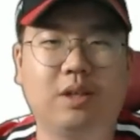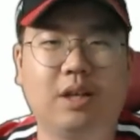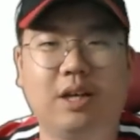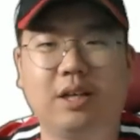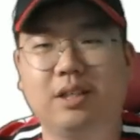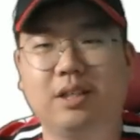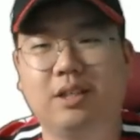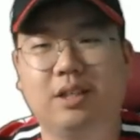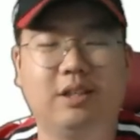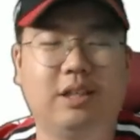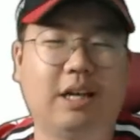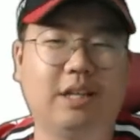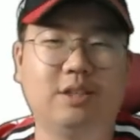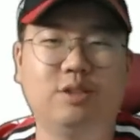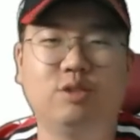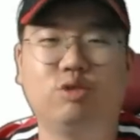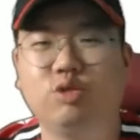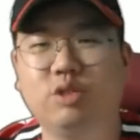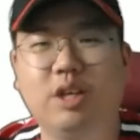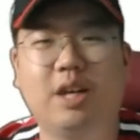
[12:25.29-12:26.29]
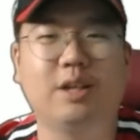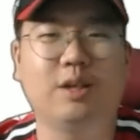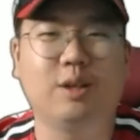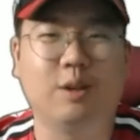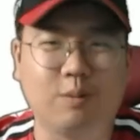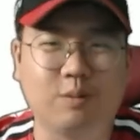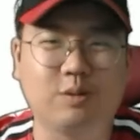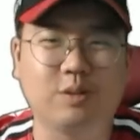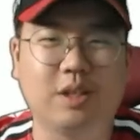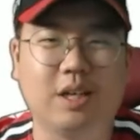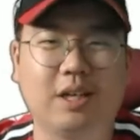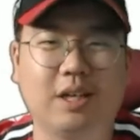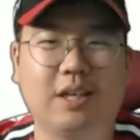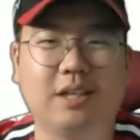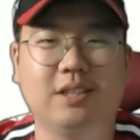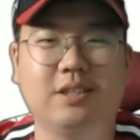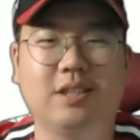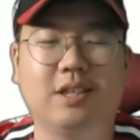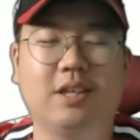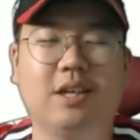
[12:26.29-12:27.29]
아, 나는 중간이
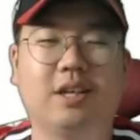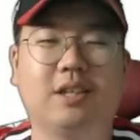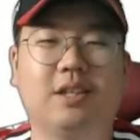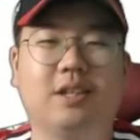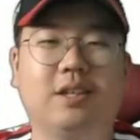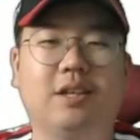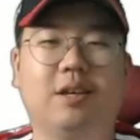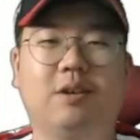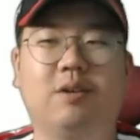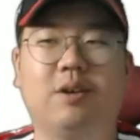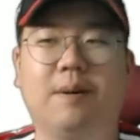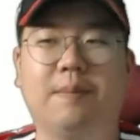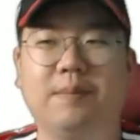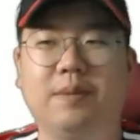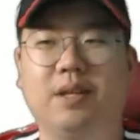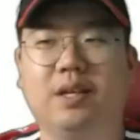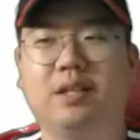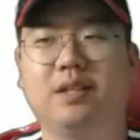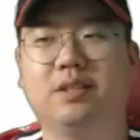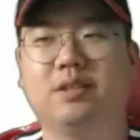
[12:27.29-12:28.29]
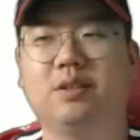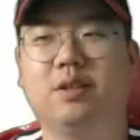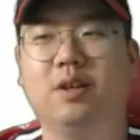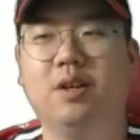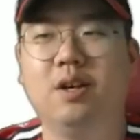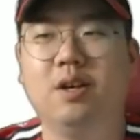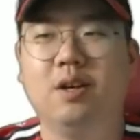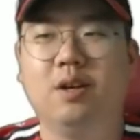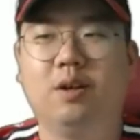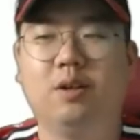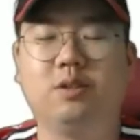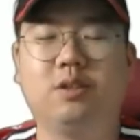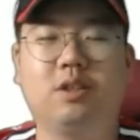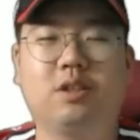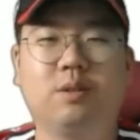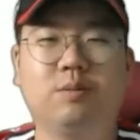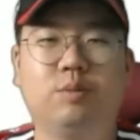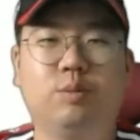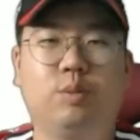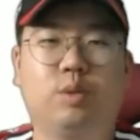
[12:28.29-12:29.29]
없구나라는 생각을 했다고 합니다. 그래서
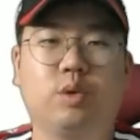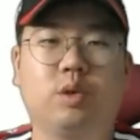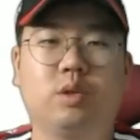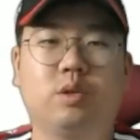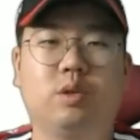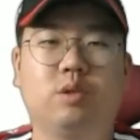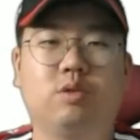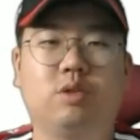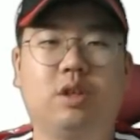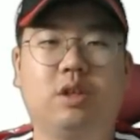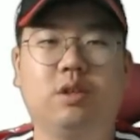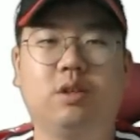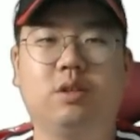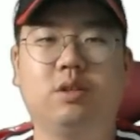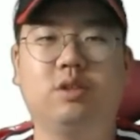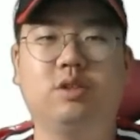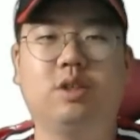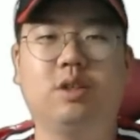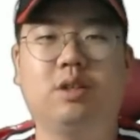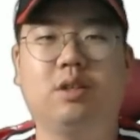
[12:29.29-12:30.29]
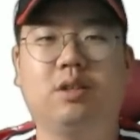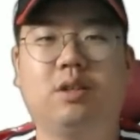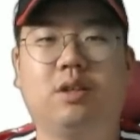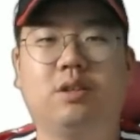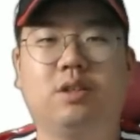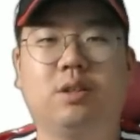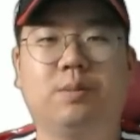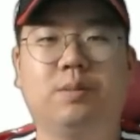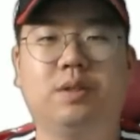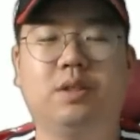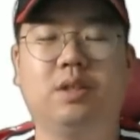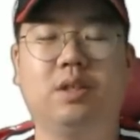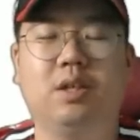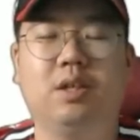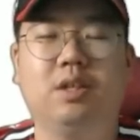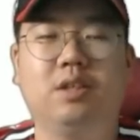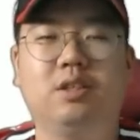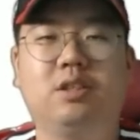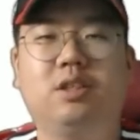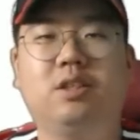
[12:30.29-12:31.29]
어쨌든 뭐 문보경 선수 한 경기 최다 타점을
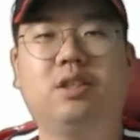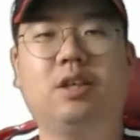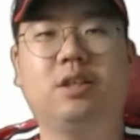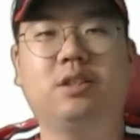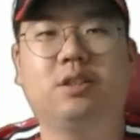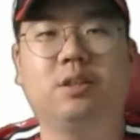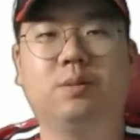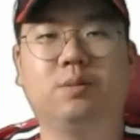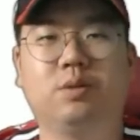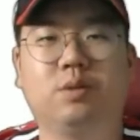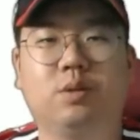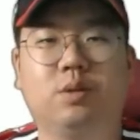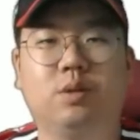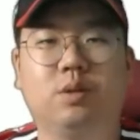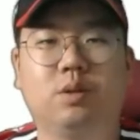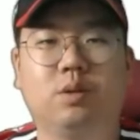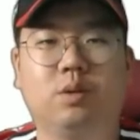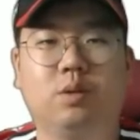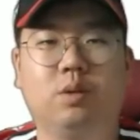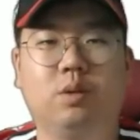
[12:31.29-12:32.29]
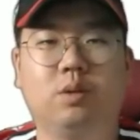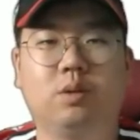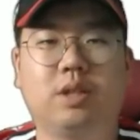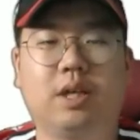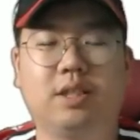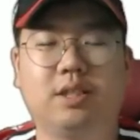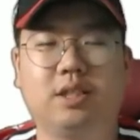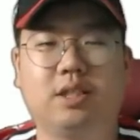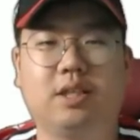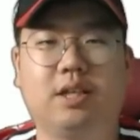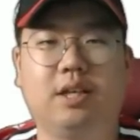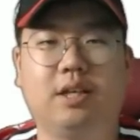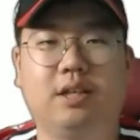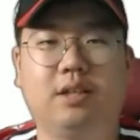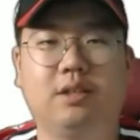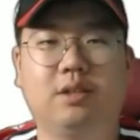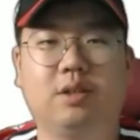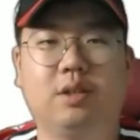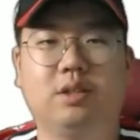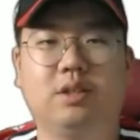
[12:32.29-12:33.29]
7타점으로 또
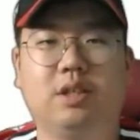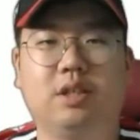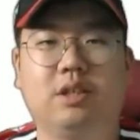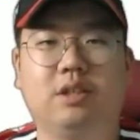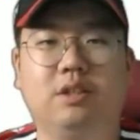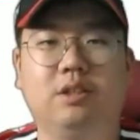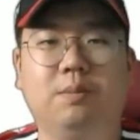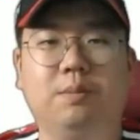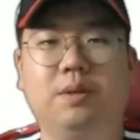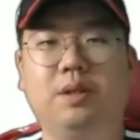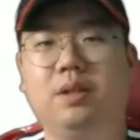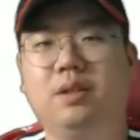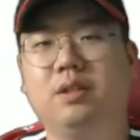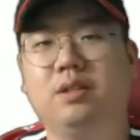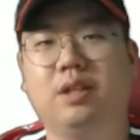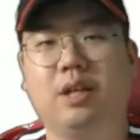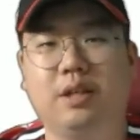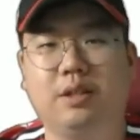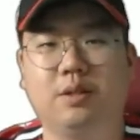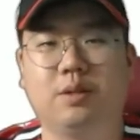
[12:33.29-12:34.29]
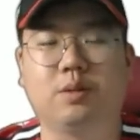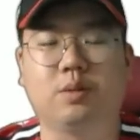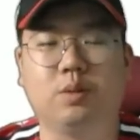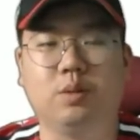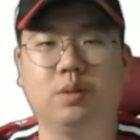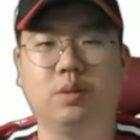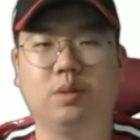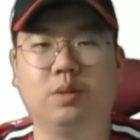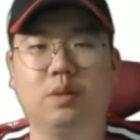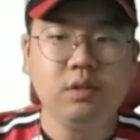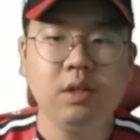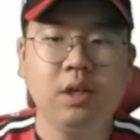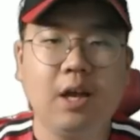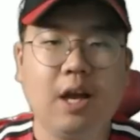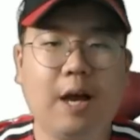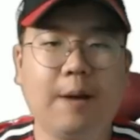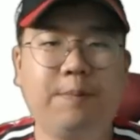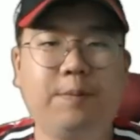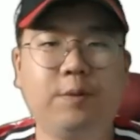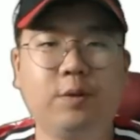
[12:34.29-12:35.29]
장식한 굉장히 의미 있는 날이었고
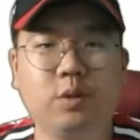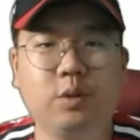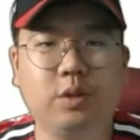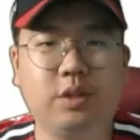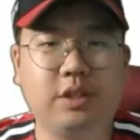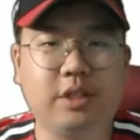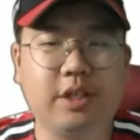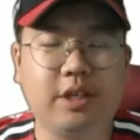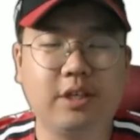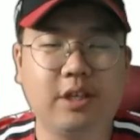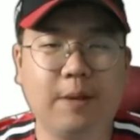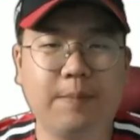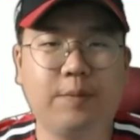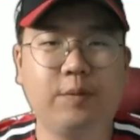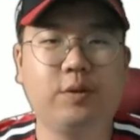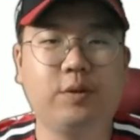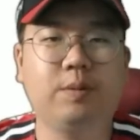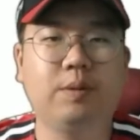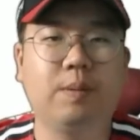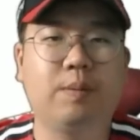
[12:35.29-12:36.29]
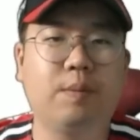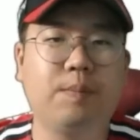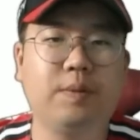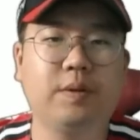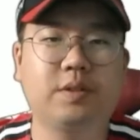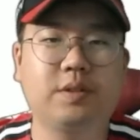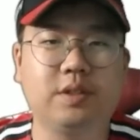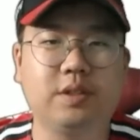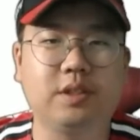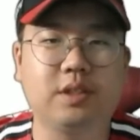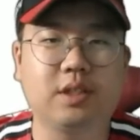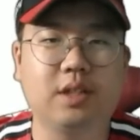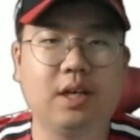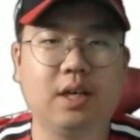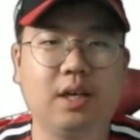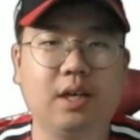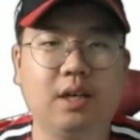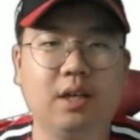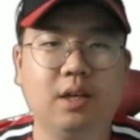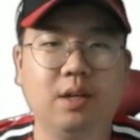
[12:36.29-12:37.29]
앞으로도 이제 대표팀에
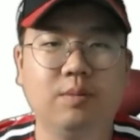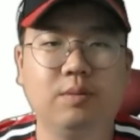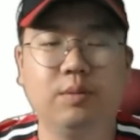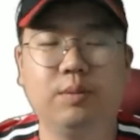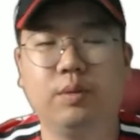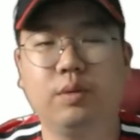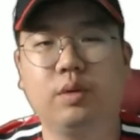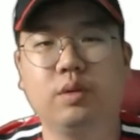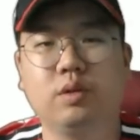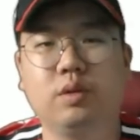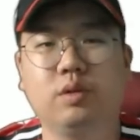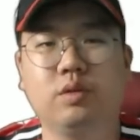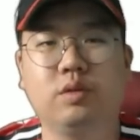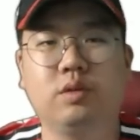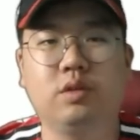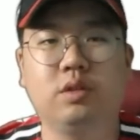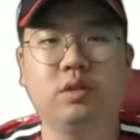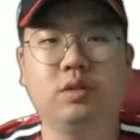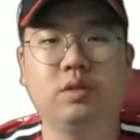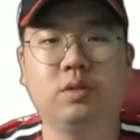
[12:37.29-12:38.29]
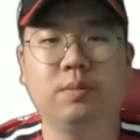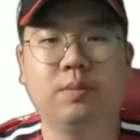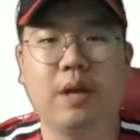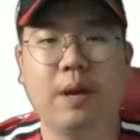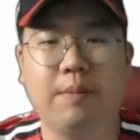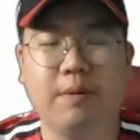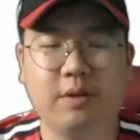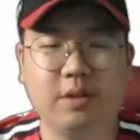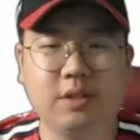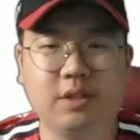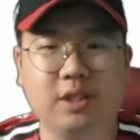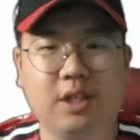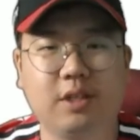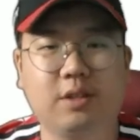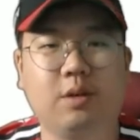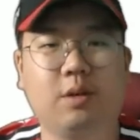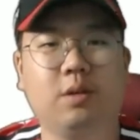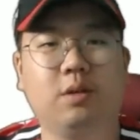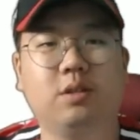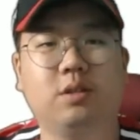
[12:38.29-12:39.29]
뽑혔으니까 뭐 문보경 선수는 좀 에버리지가
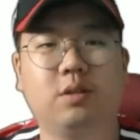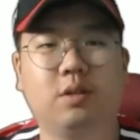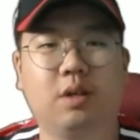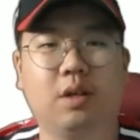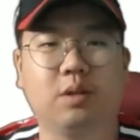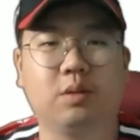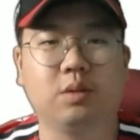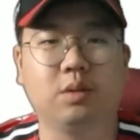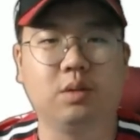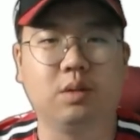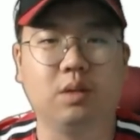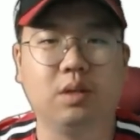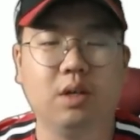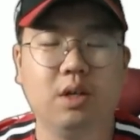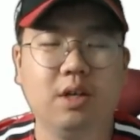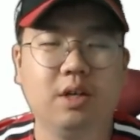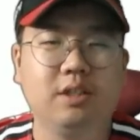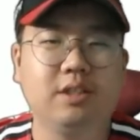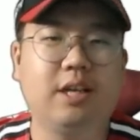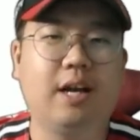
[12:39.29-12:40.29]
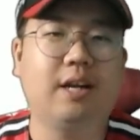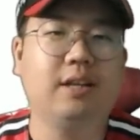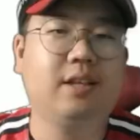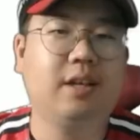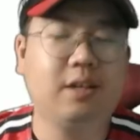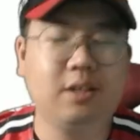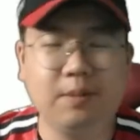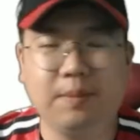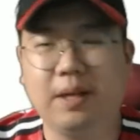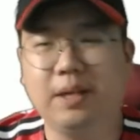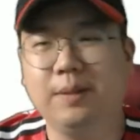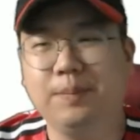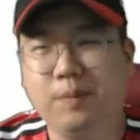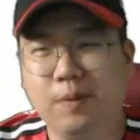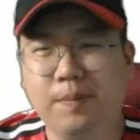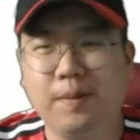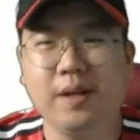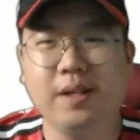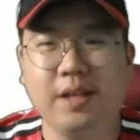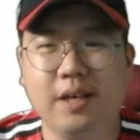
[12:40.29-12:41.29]
떨어지더라도 장타를 많이
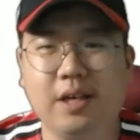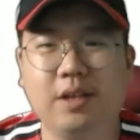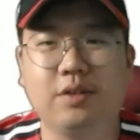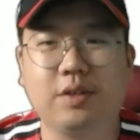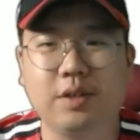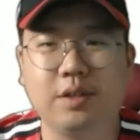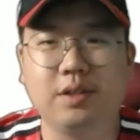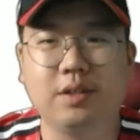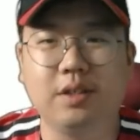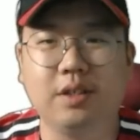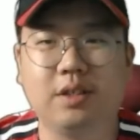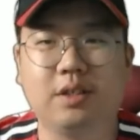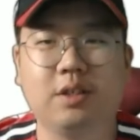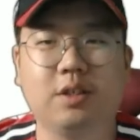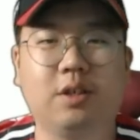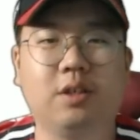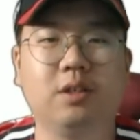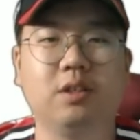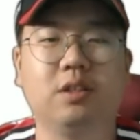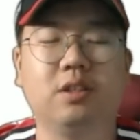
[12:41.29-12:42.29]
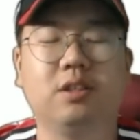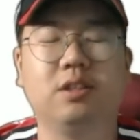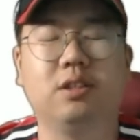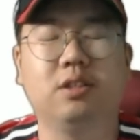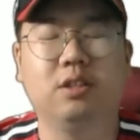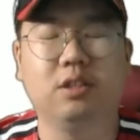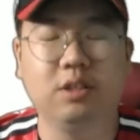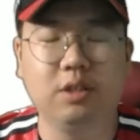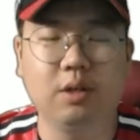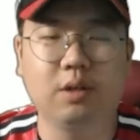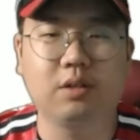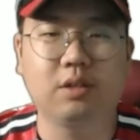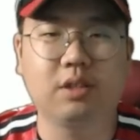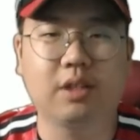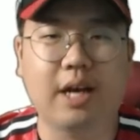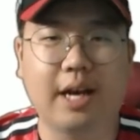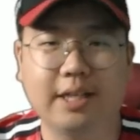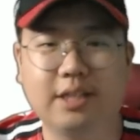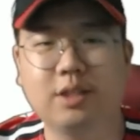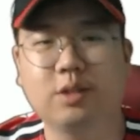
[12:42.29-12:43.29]
뽑아내야 돼요. 어, 그런 능력을
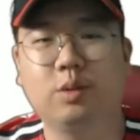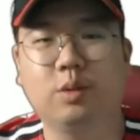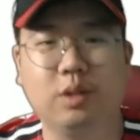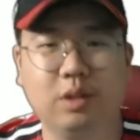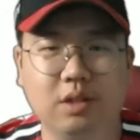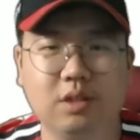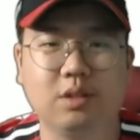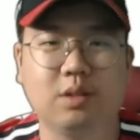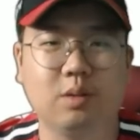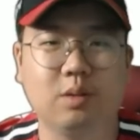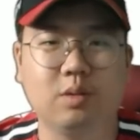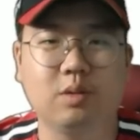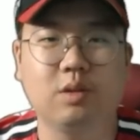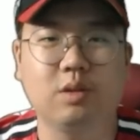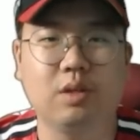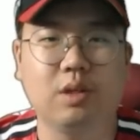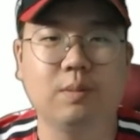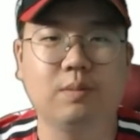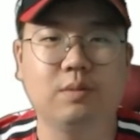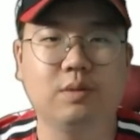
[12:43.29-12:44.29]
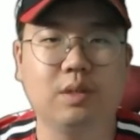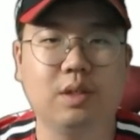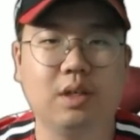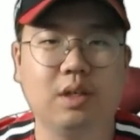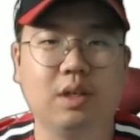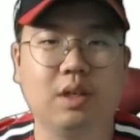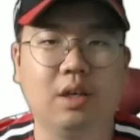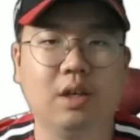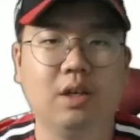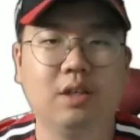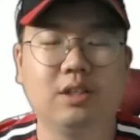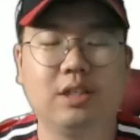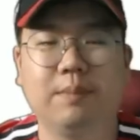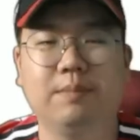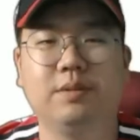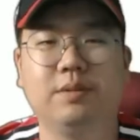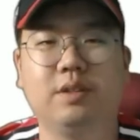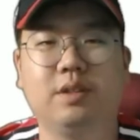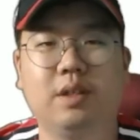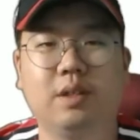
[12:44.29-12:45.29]
가지고 있는 선수이기 때문에
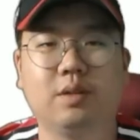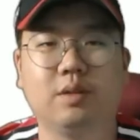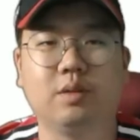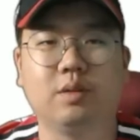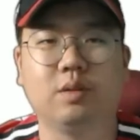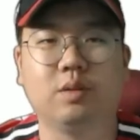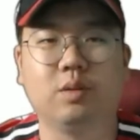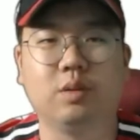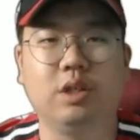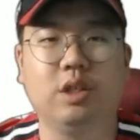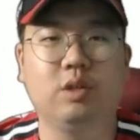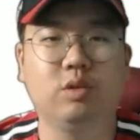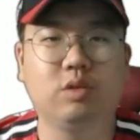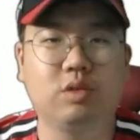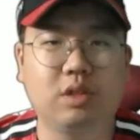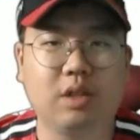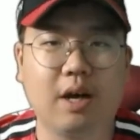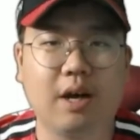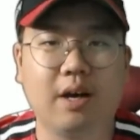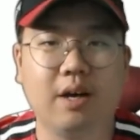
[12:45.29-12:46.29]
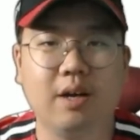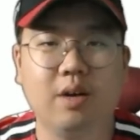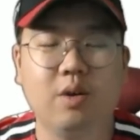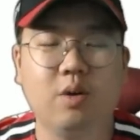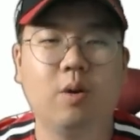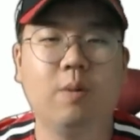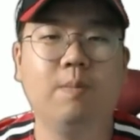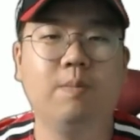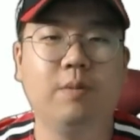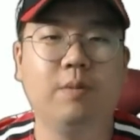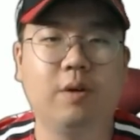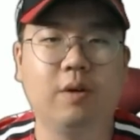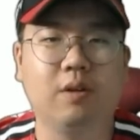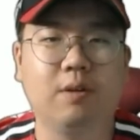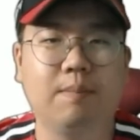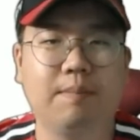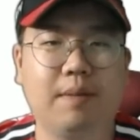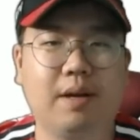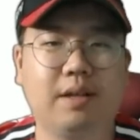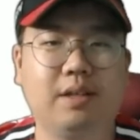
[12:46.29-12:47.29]
잠실에서도 또 2루타 홈런
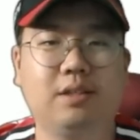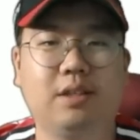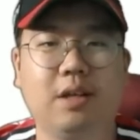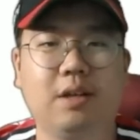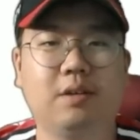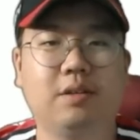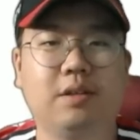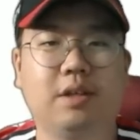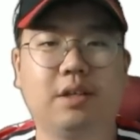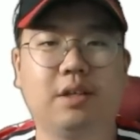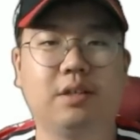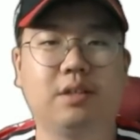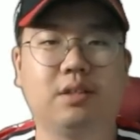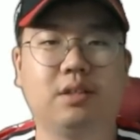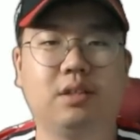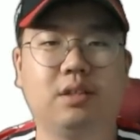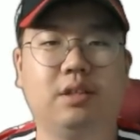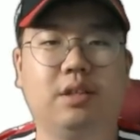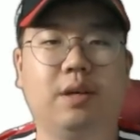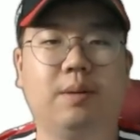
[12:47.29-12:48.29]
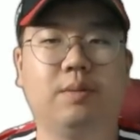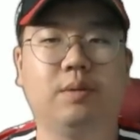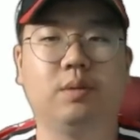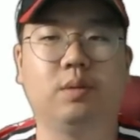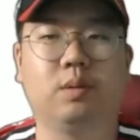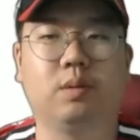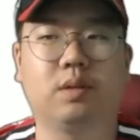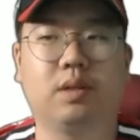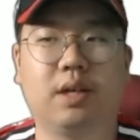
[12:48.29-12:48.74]
많이 때려내기를 기대해 보도록